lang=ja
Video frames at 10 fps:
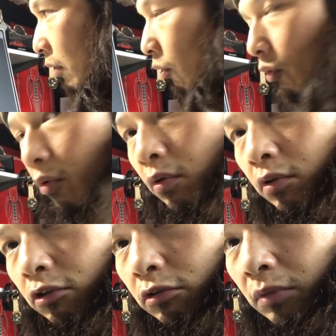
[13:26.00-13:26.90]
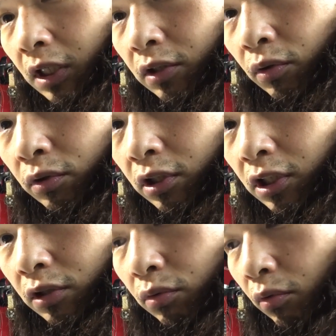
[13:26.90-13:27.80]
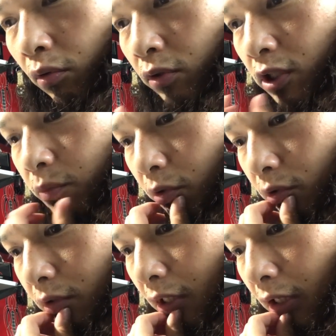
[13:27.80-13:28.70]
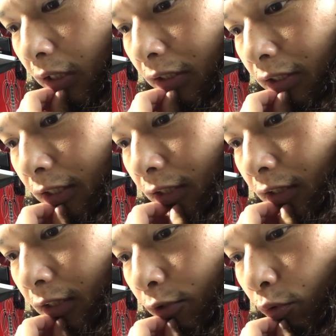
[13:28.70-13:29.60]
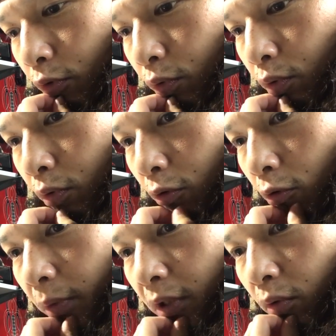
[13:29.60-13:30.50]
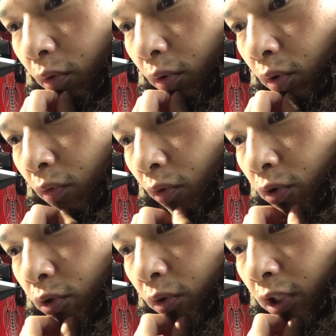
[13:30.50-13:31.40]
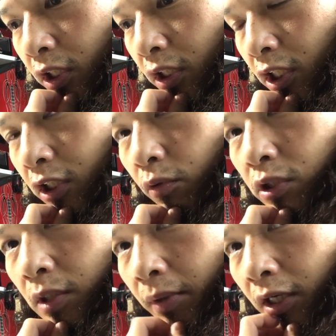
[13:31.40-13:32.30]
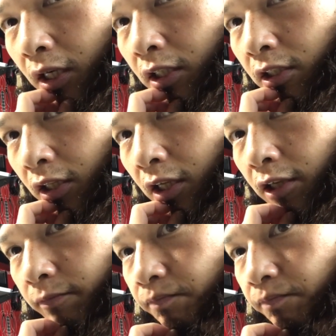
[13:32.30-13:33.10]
まあ、この車乗ってた当時僕は東京都の青梅の方の工場に引っ越したばっかりで、